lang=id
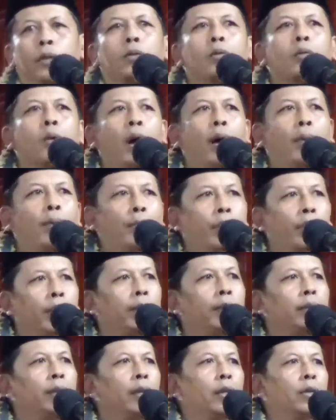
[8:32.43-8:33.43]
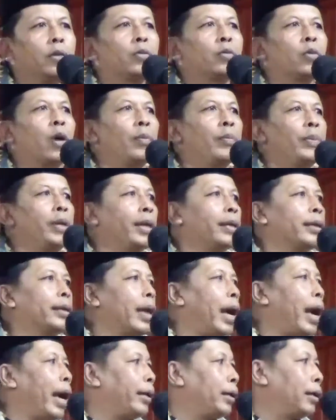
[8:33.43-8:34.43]
Suami, suami
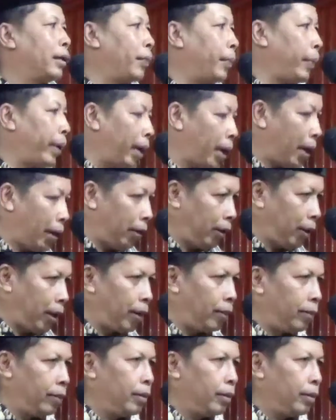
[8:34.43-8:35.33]
yang taat kepada Allah.